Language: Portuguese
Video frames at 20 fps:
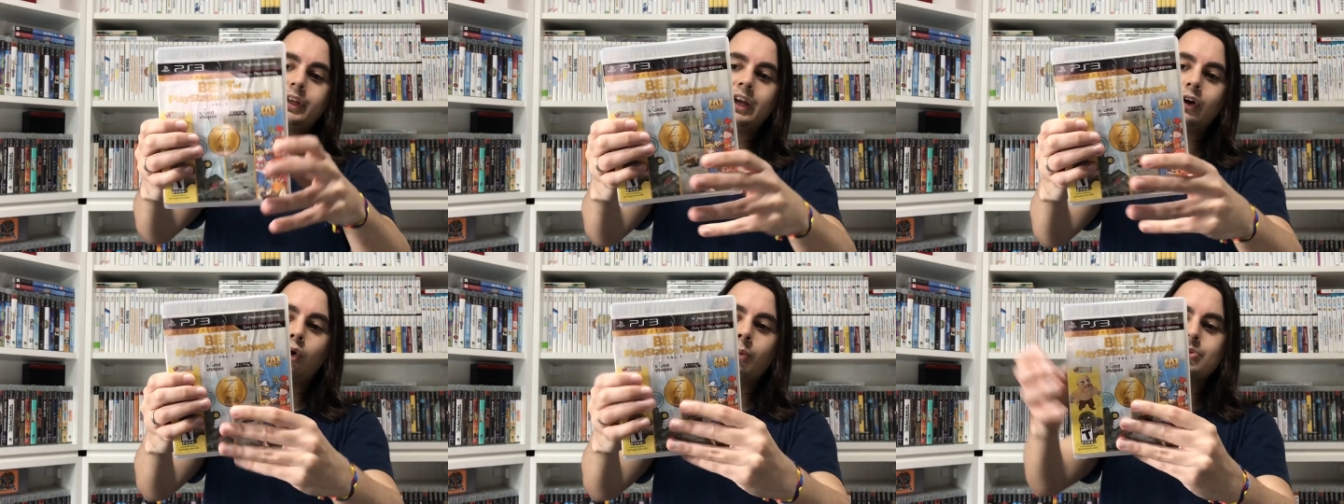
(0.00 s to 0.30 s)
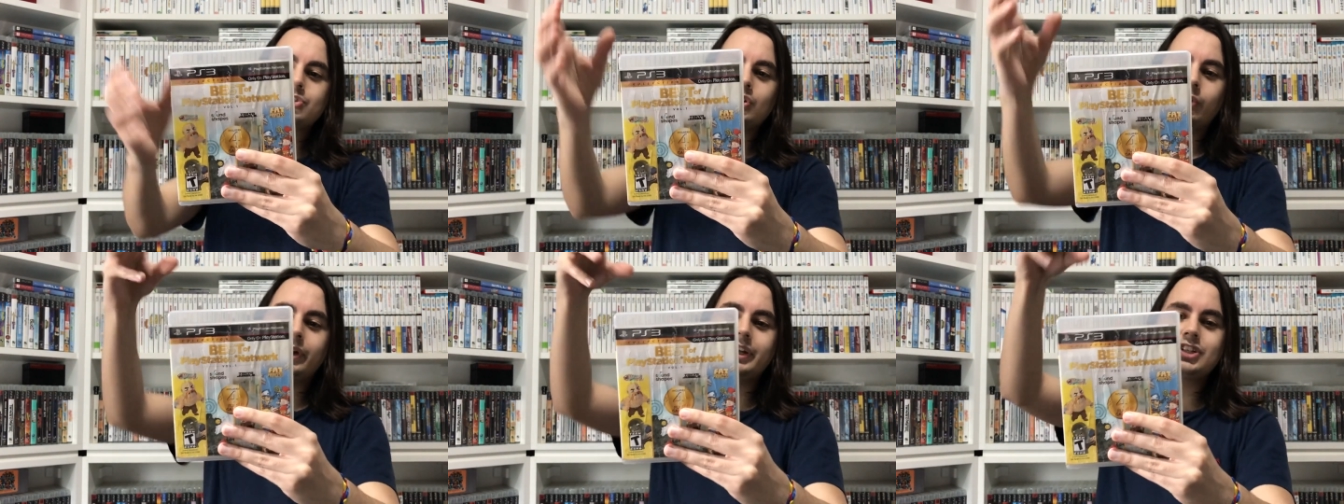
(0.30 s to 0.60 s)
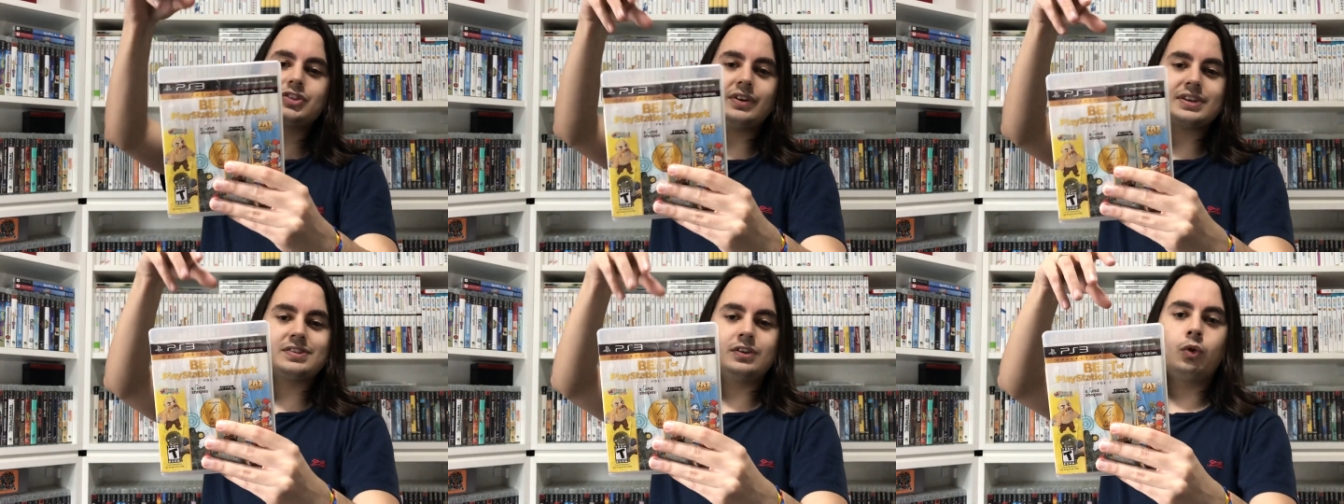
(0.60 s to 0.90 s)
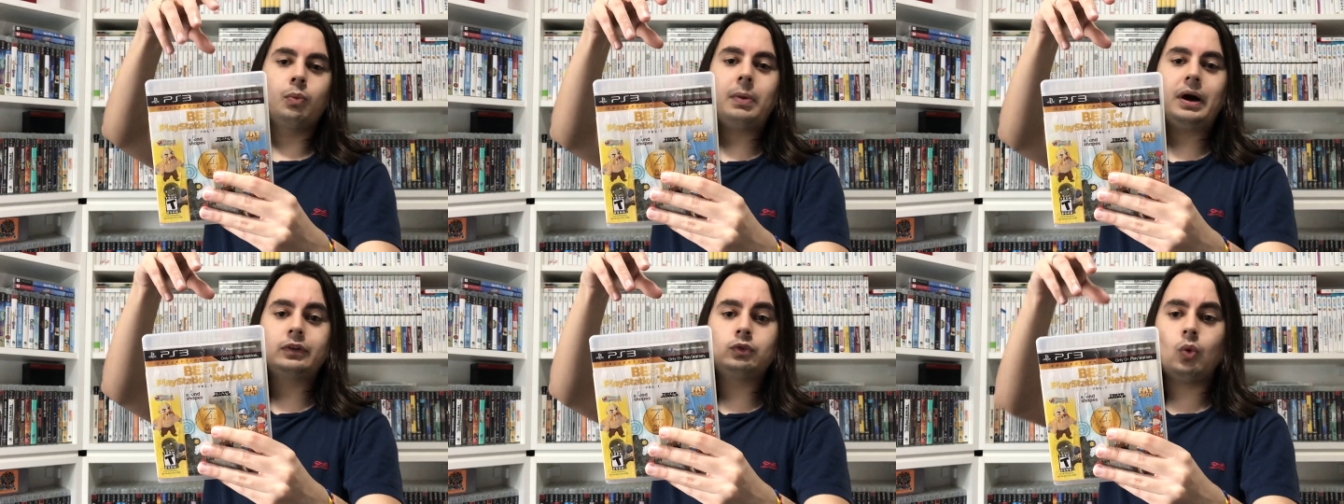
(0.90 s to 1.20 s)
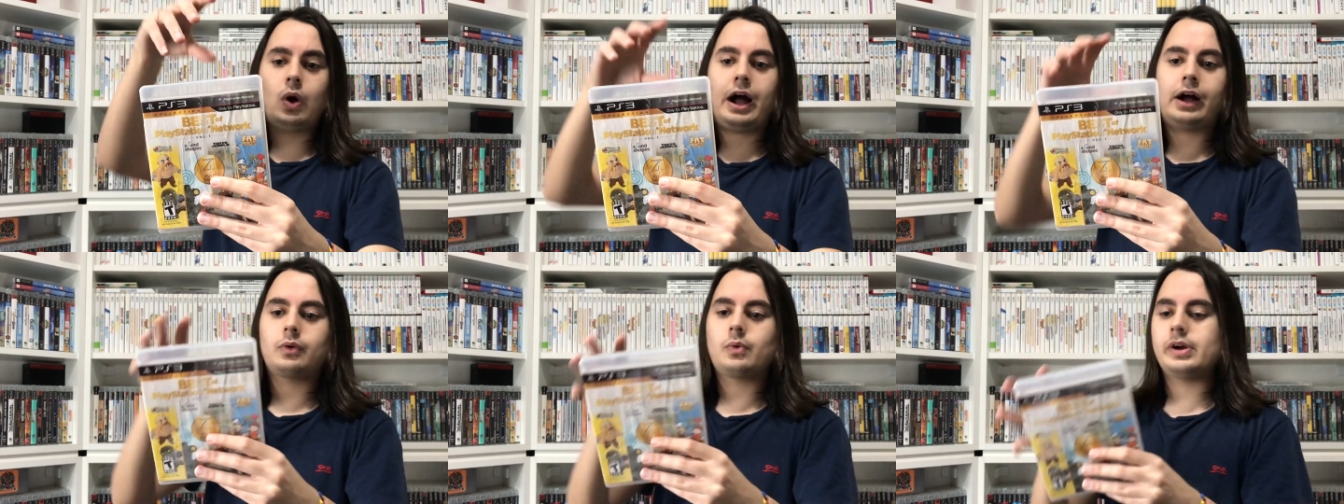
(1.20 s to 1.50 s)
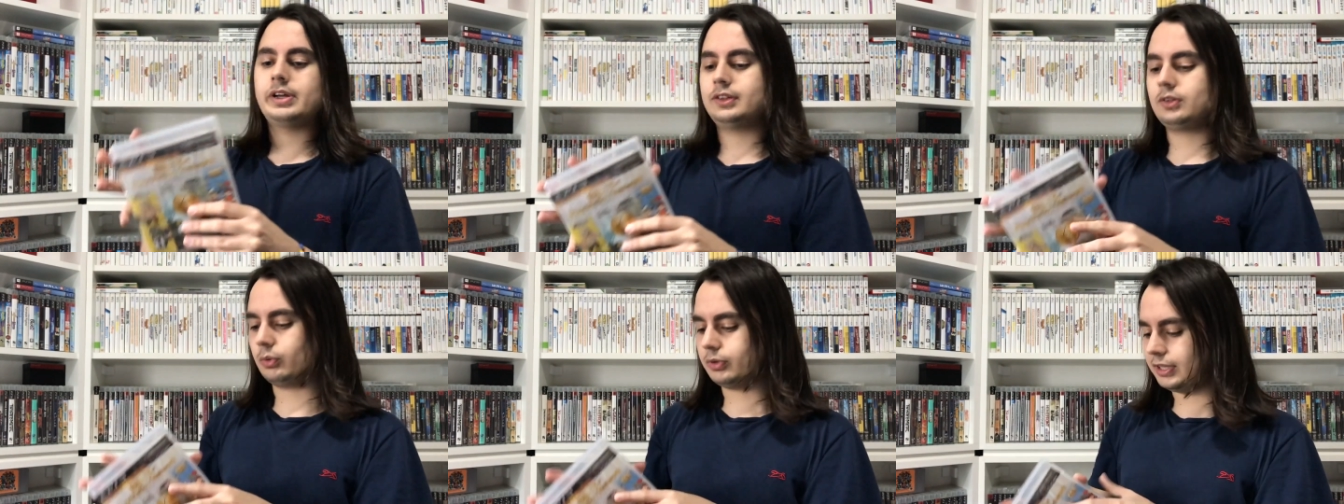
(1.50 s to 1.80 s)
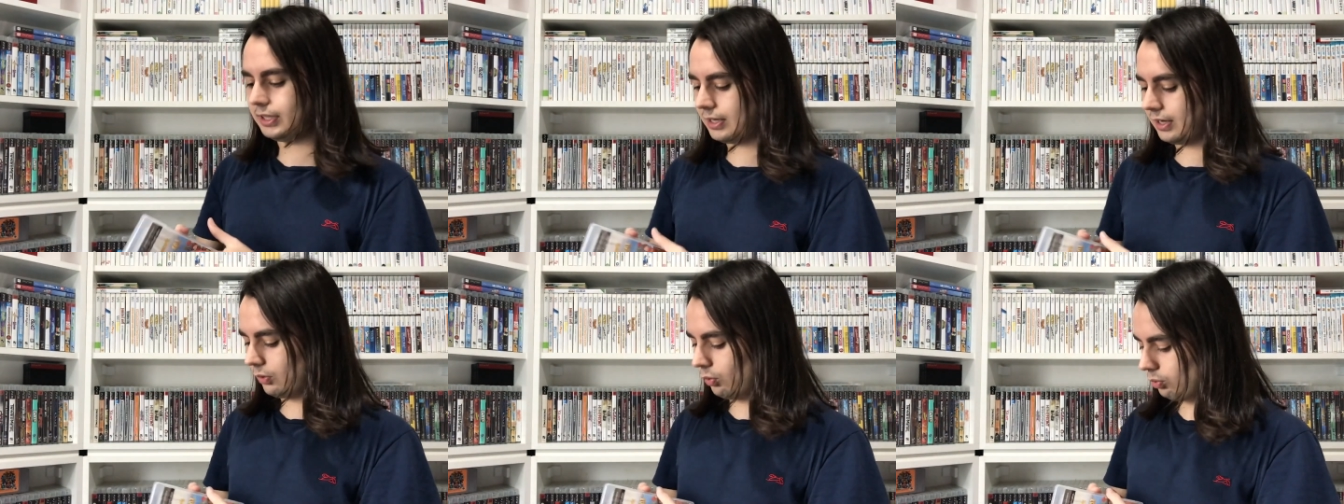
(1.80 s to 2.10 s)
que é como se alguém tivesse derrubado água. Então o
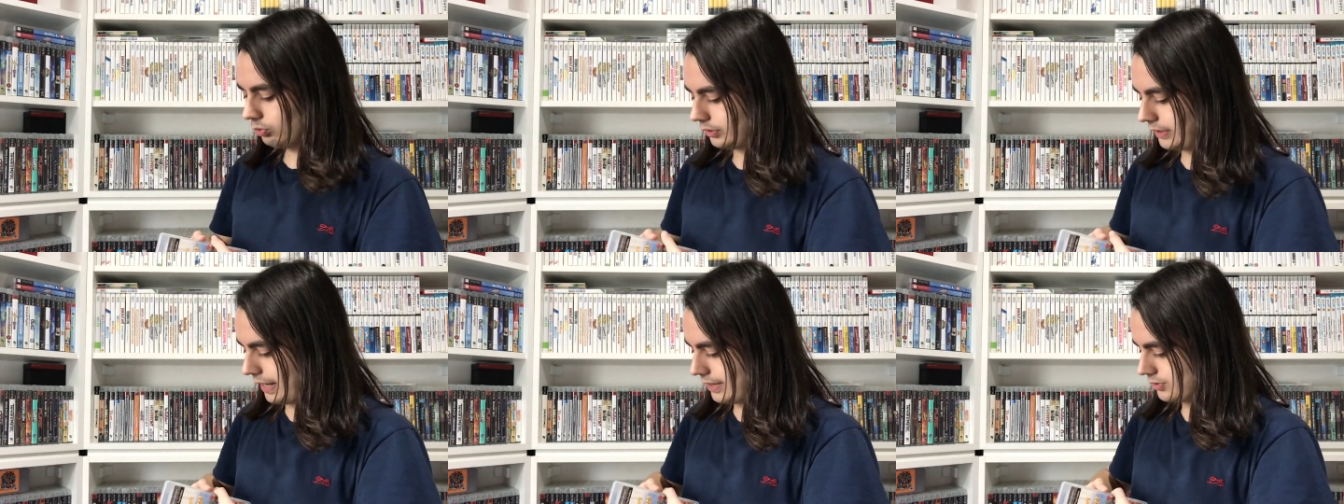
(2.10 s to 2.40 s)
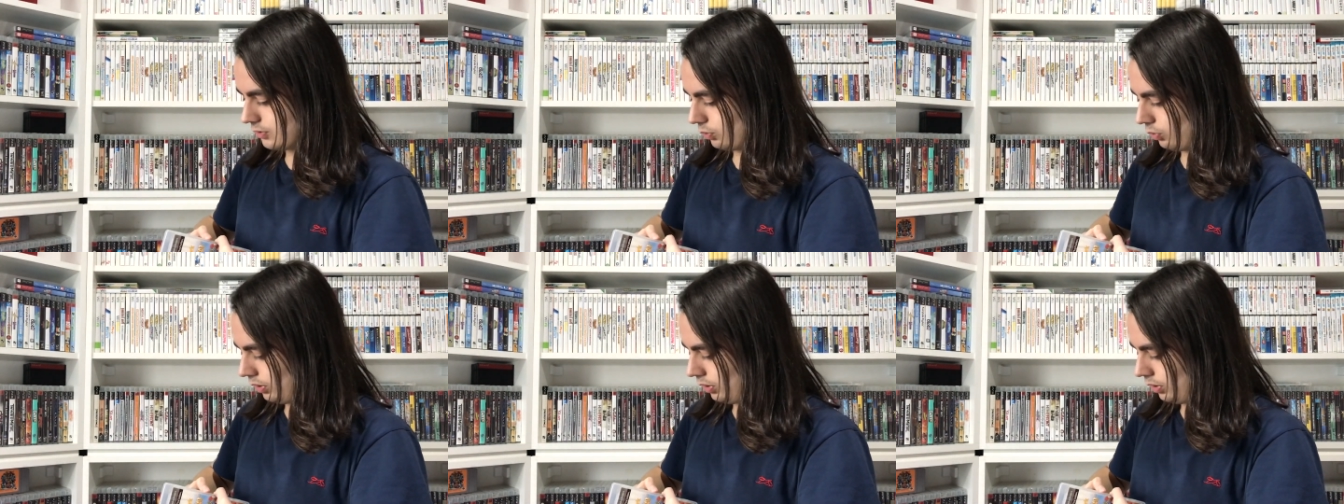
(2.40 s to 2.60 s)
que que acontece?